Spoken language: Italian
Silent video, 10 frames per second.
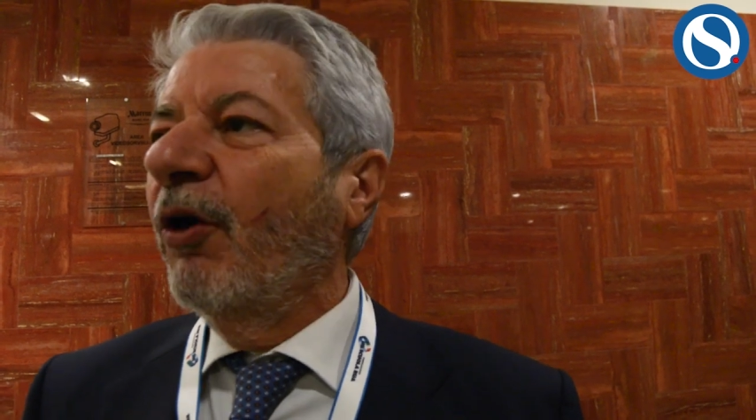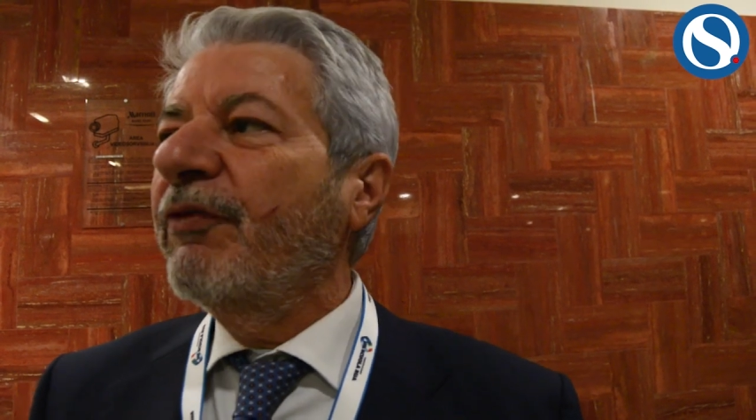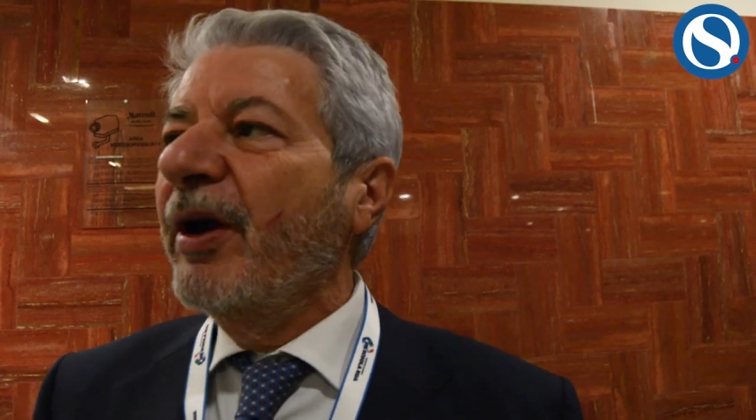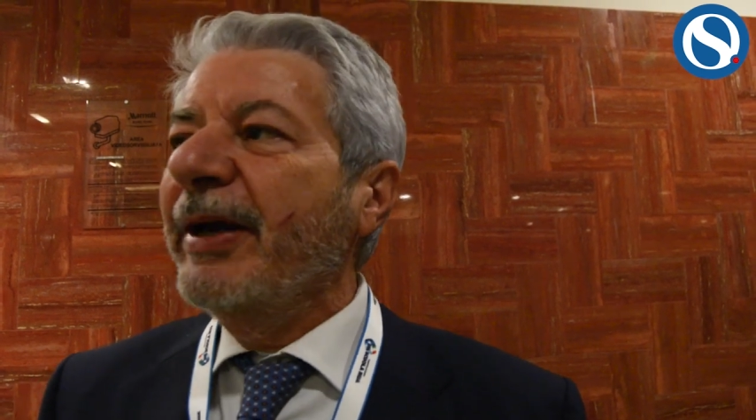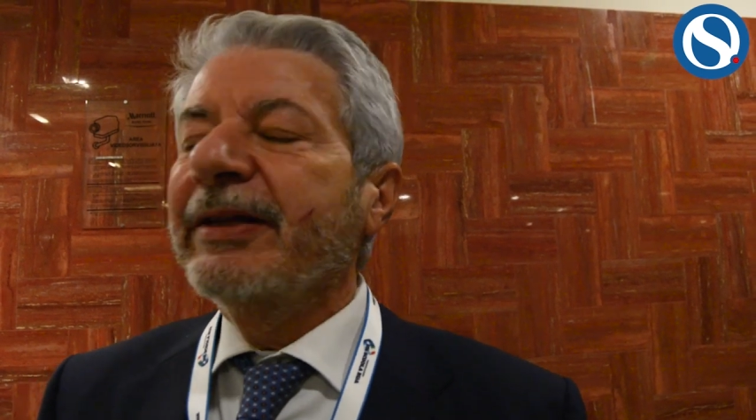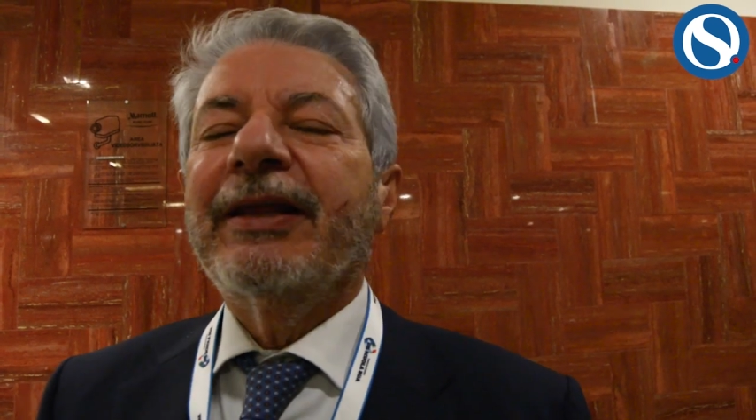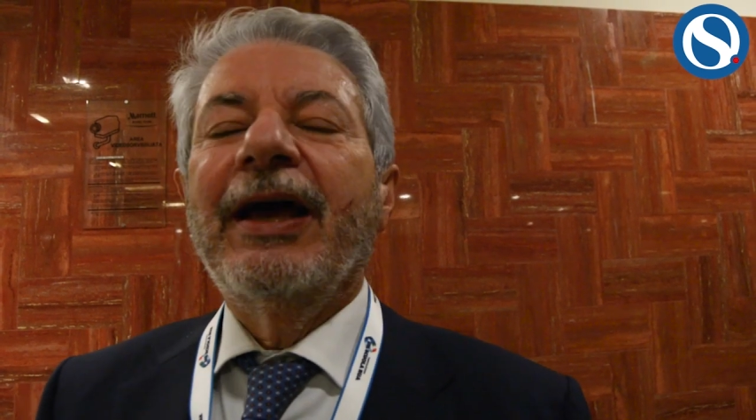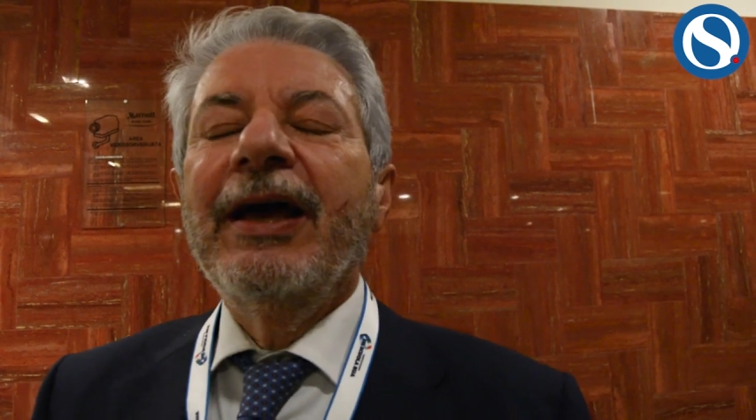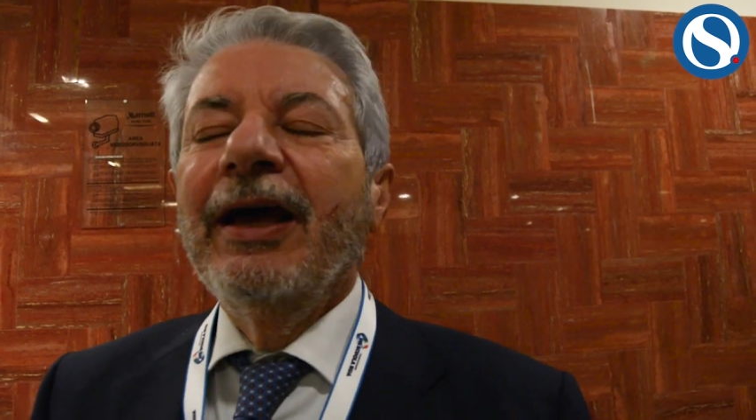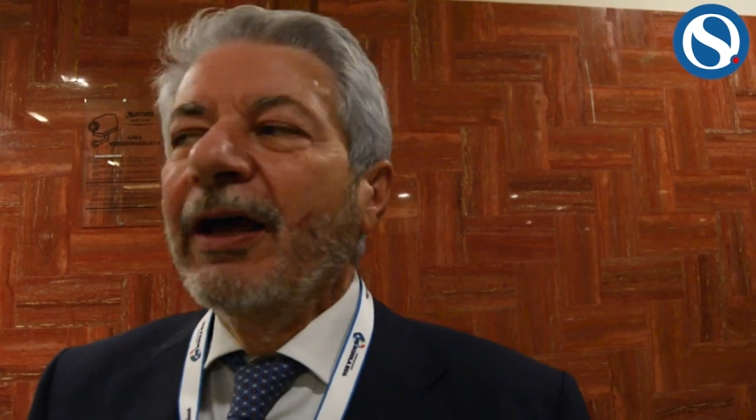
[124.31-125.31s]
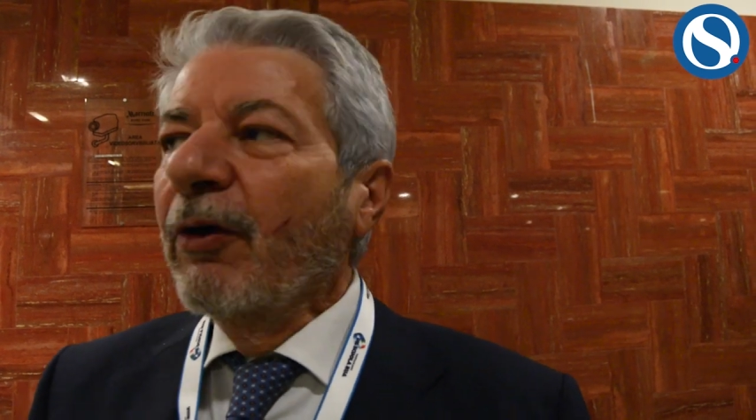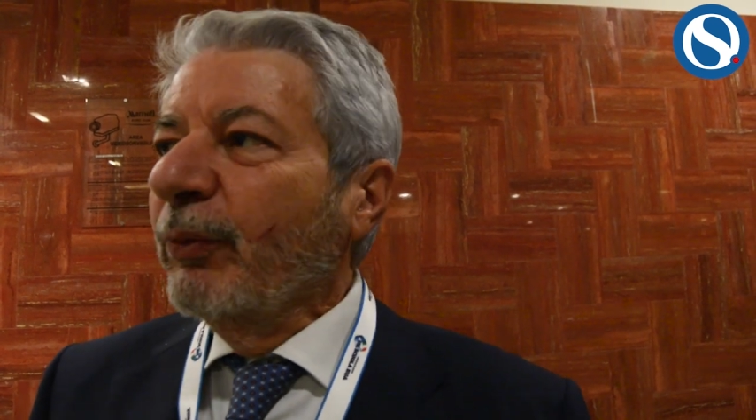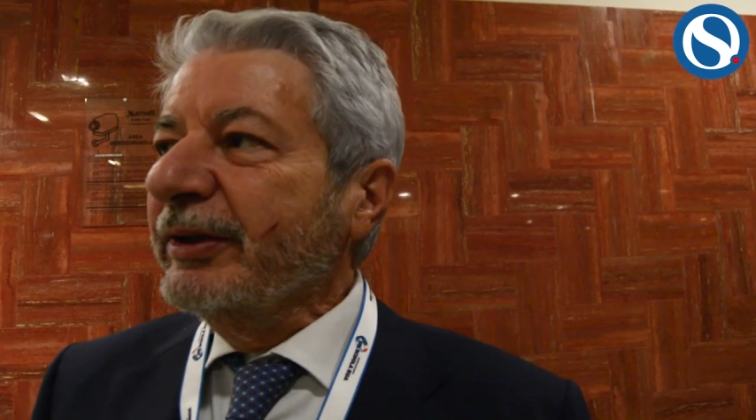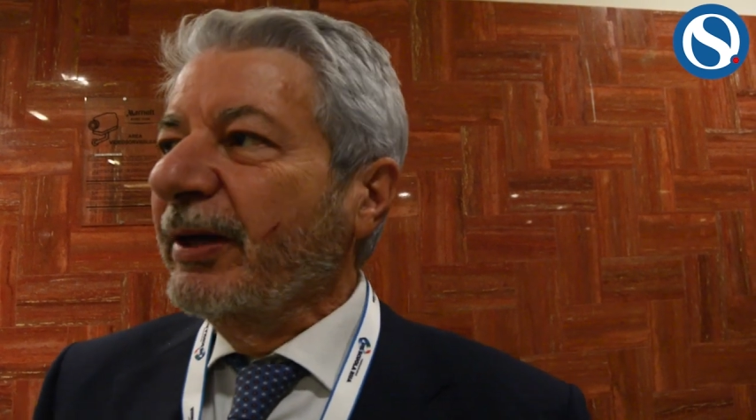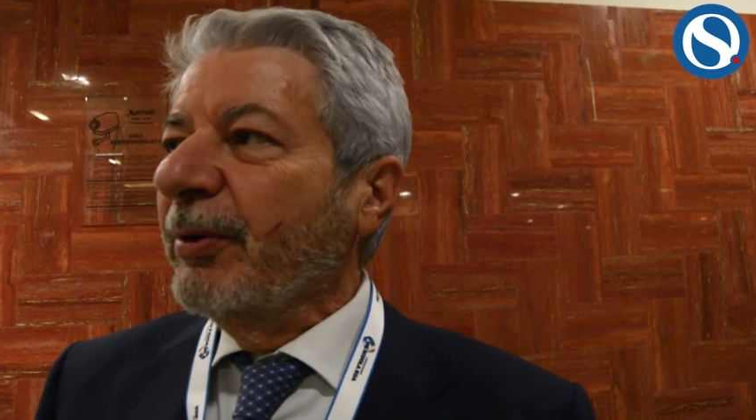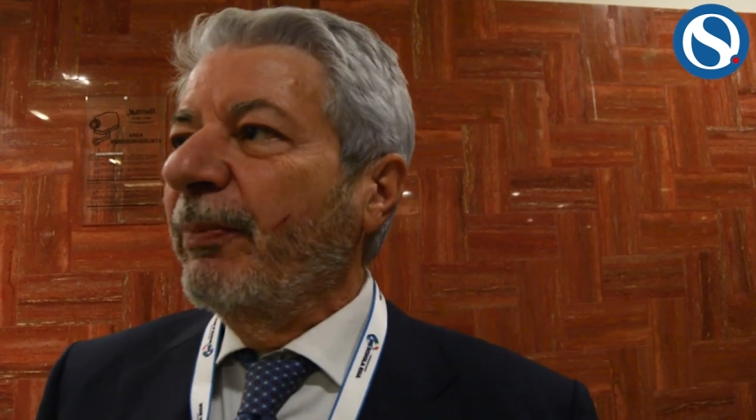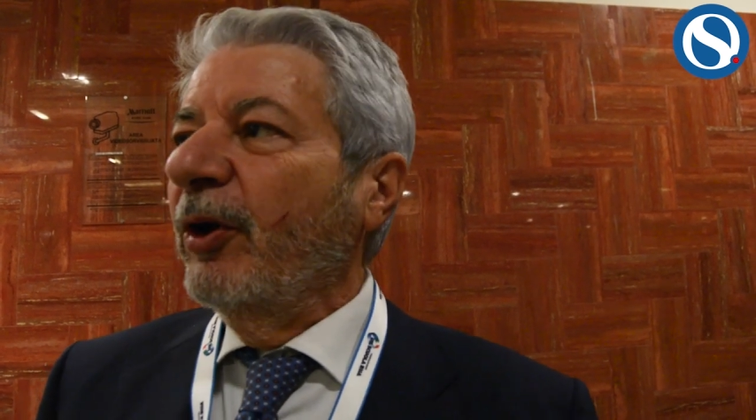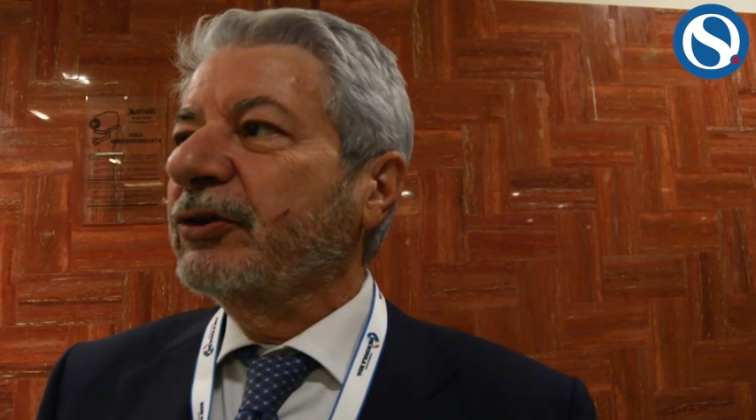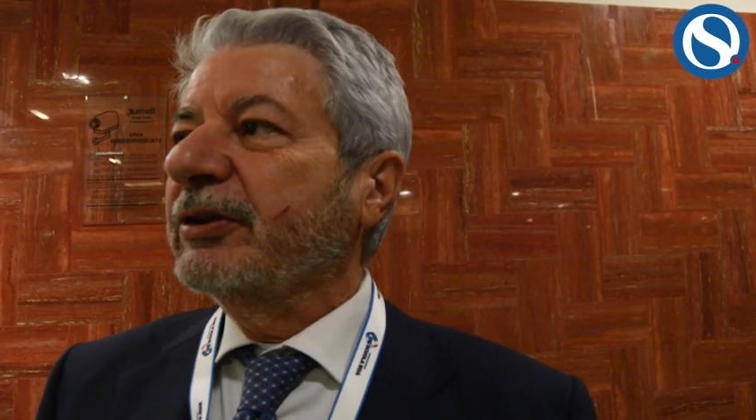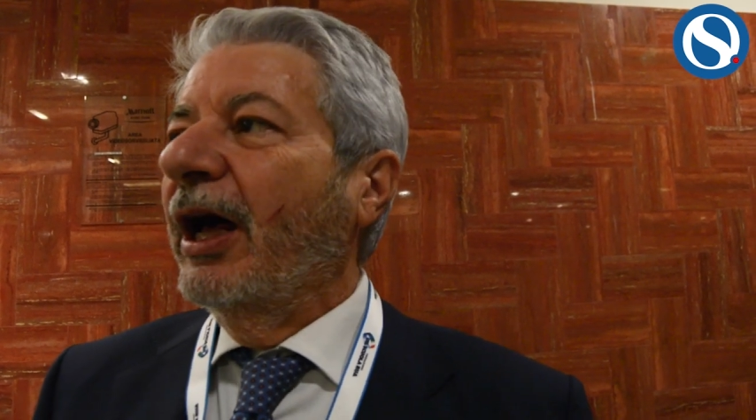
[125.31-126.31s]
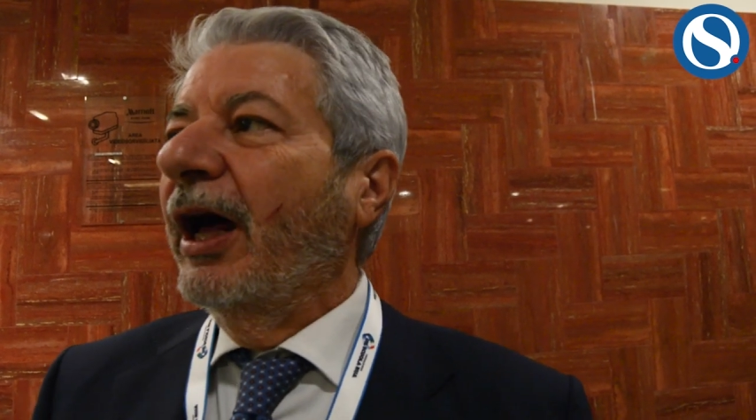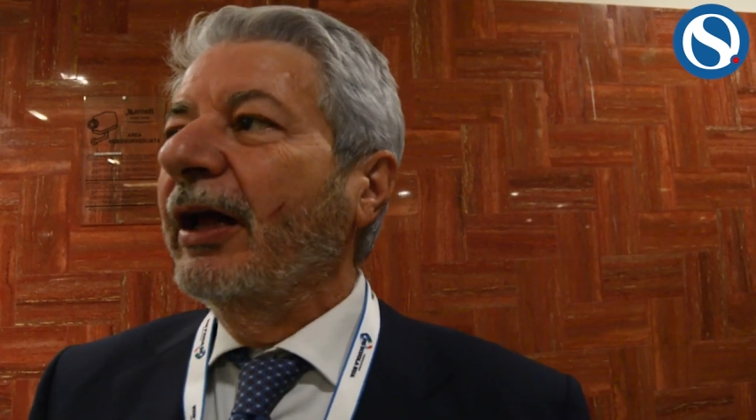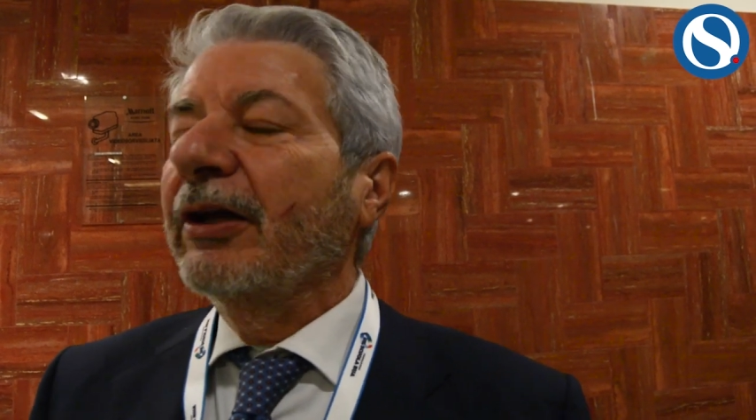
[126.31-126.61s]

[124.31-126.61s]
Ovviamente questa proposta